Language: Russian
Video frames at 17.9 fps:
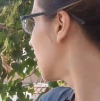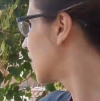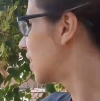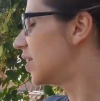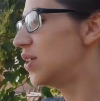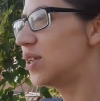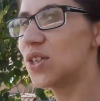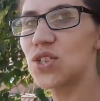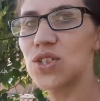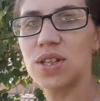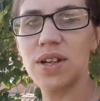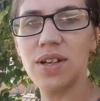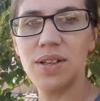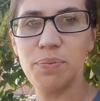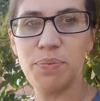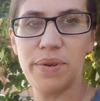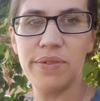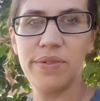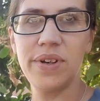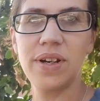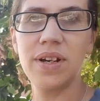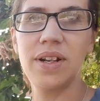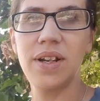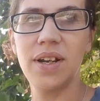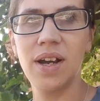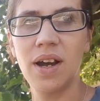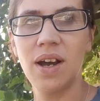Конечно, они
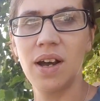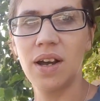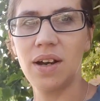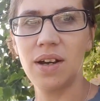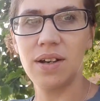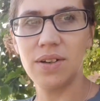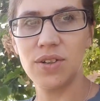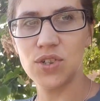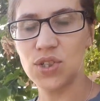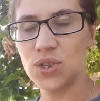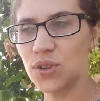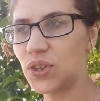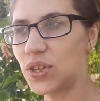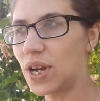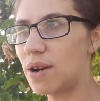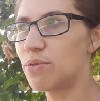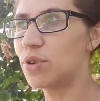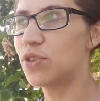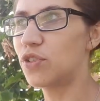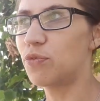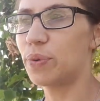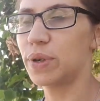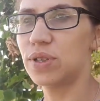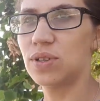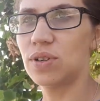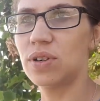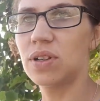привыкли, а, что там вот в
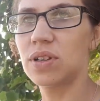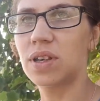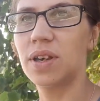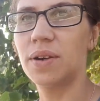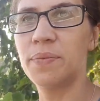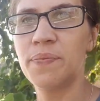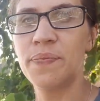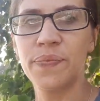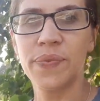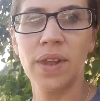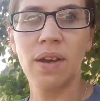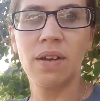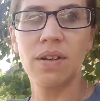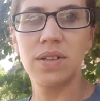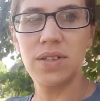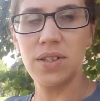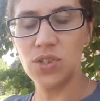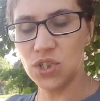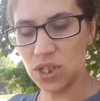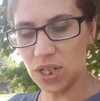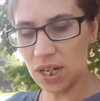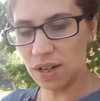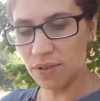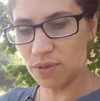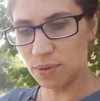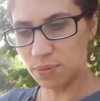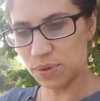поселке, где
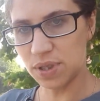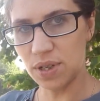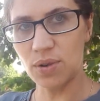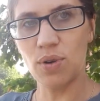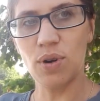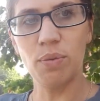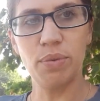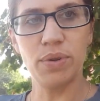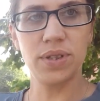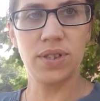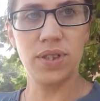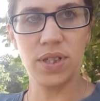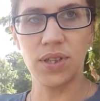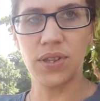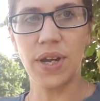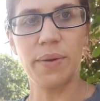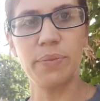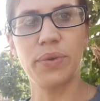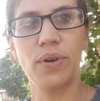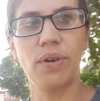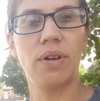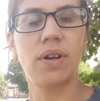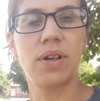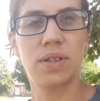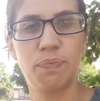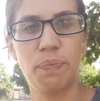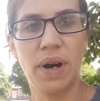жили в Омской области, там
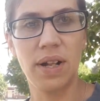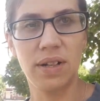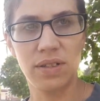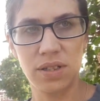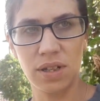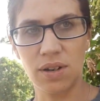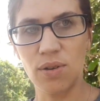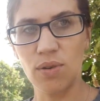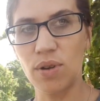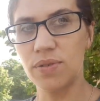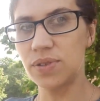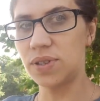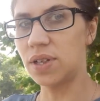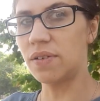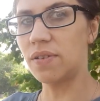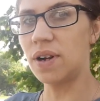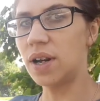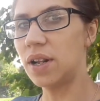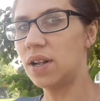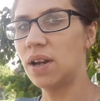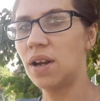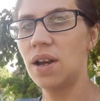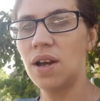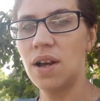только с пальца кровь сдавали.